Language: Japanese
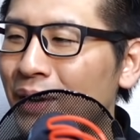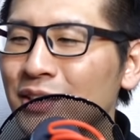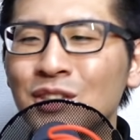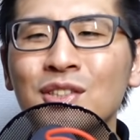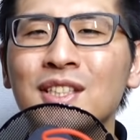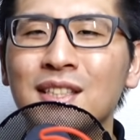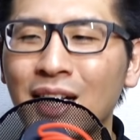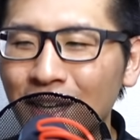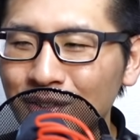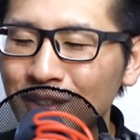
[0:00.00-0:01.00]
重視
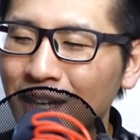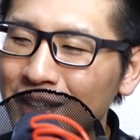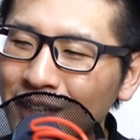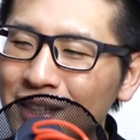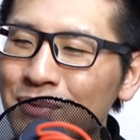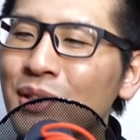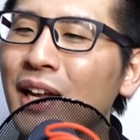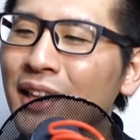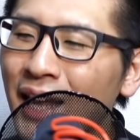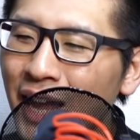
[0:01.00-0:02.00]
される方に向
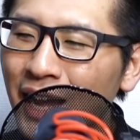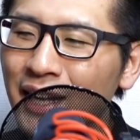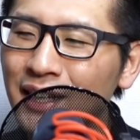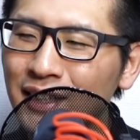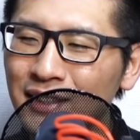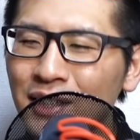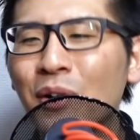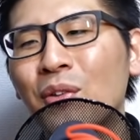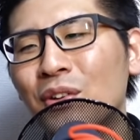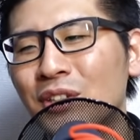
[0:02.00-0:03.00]
けて、
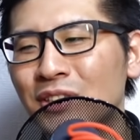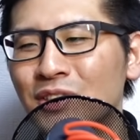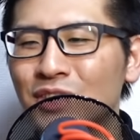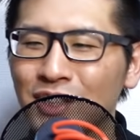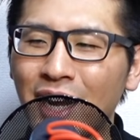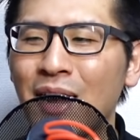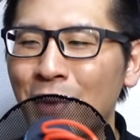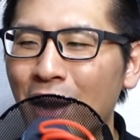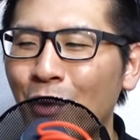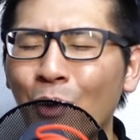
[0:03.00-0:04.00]
ニコンの技術者
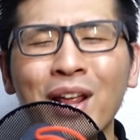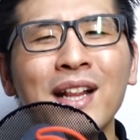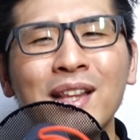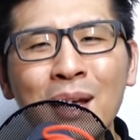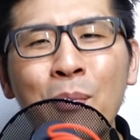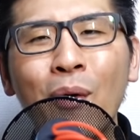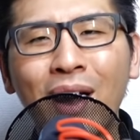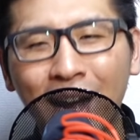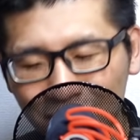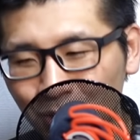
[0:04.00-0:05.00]
がこれでも
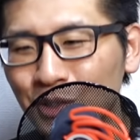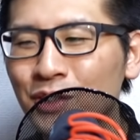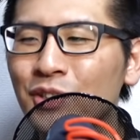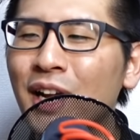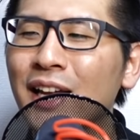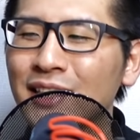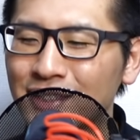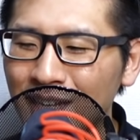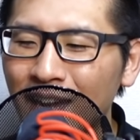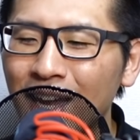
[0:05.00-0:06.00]
かというぐらいで
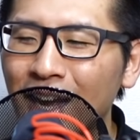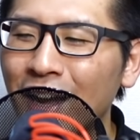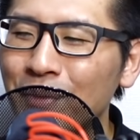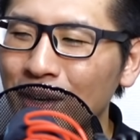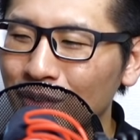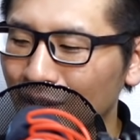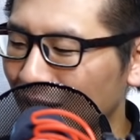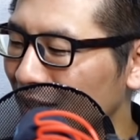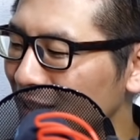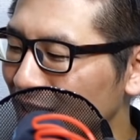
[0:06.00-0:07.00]
すね、カメラの
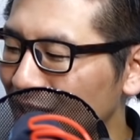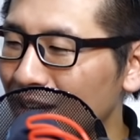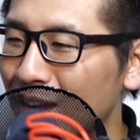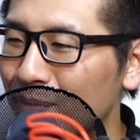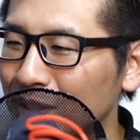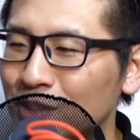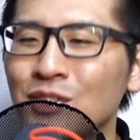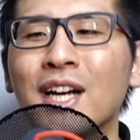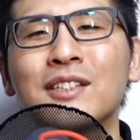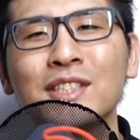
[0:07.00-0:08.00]
中に
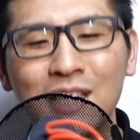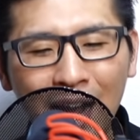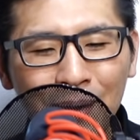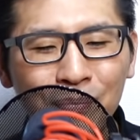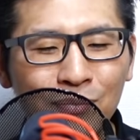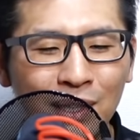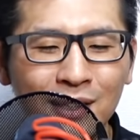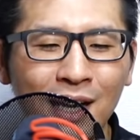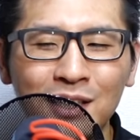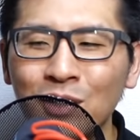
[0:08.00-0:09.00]
集約した、
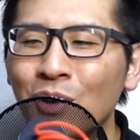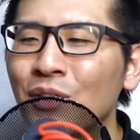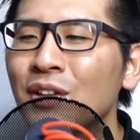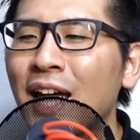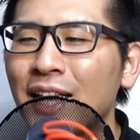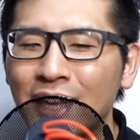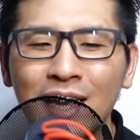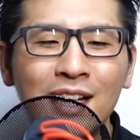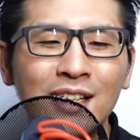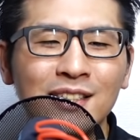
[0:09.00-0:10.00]
妥協のない
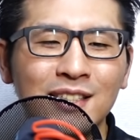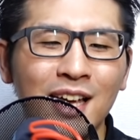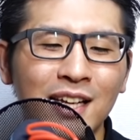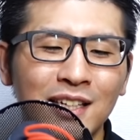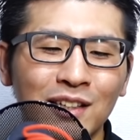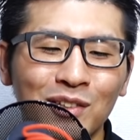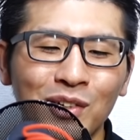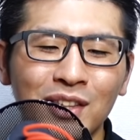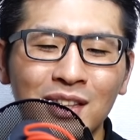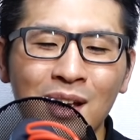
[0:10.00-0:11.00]
ね製品
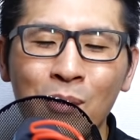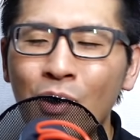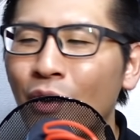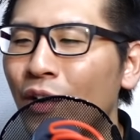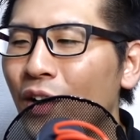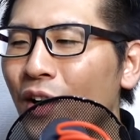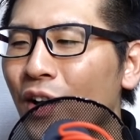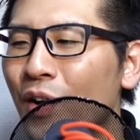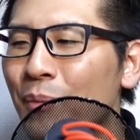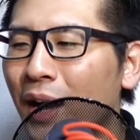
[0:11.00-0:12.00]
といっても
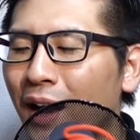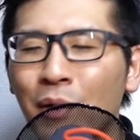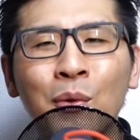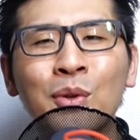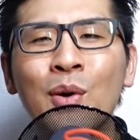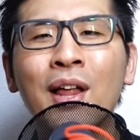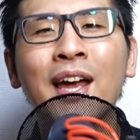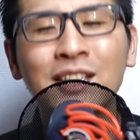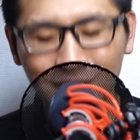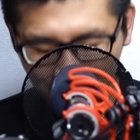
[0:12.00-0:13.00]
過言では
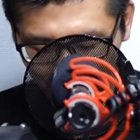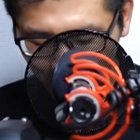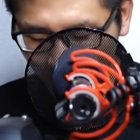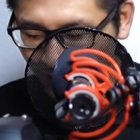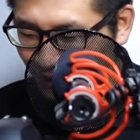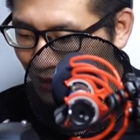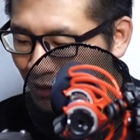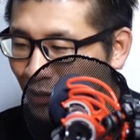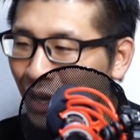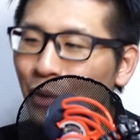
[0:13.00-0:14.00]
ないんじゃないのかなっていうのが